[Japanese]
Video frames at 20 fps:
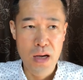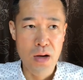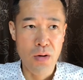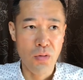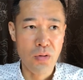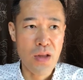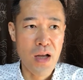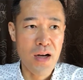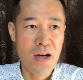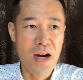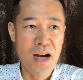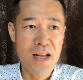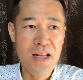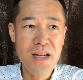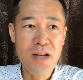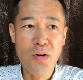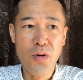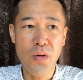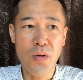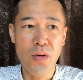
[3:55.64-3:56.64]
お互い
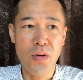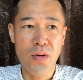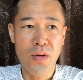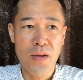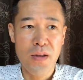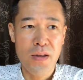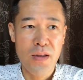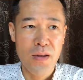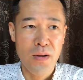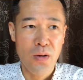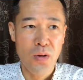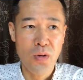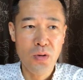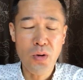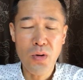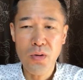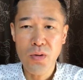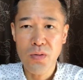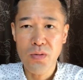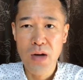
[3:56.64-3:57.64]
にこうほ
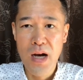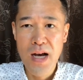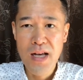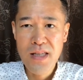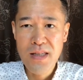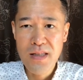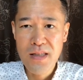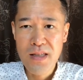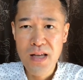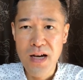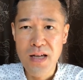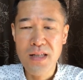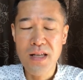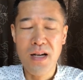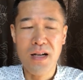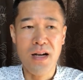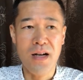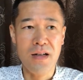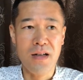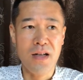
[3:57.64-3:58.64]
とんど浅
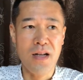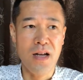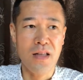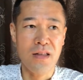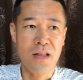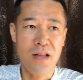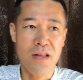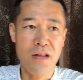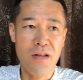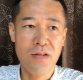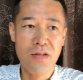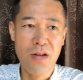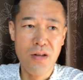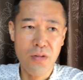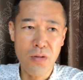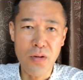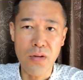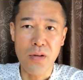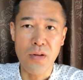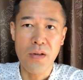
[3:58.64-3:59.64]
い関係やったんですけ
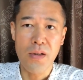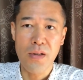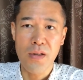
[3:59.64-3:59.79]
ど、